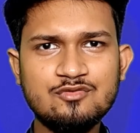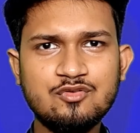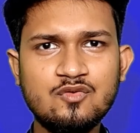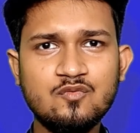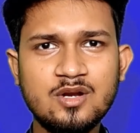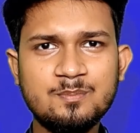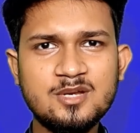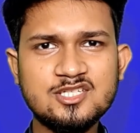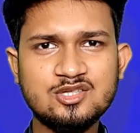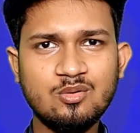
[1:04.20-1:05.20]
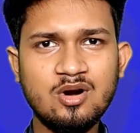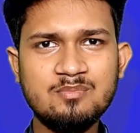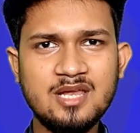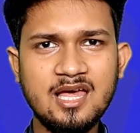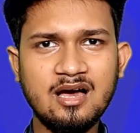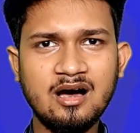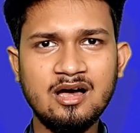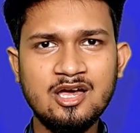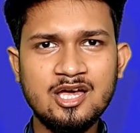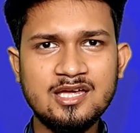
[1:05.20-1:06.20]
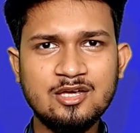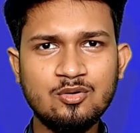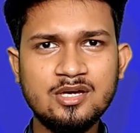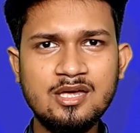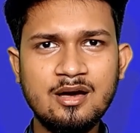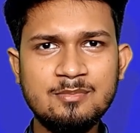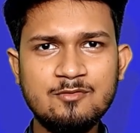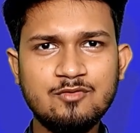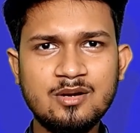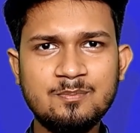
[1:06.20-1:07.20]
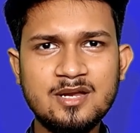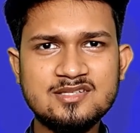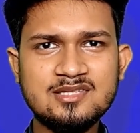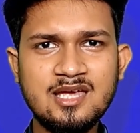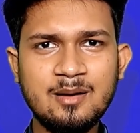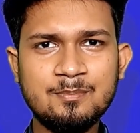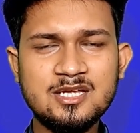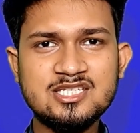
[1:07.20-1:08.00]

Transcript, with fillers: न्यू फ़ोन वन प्लस नॉट मिलेगा क्योंकि अभी वन प्लस ने अपने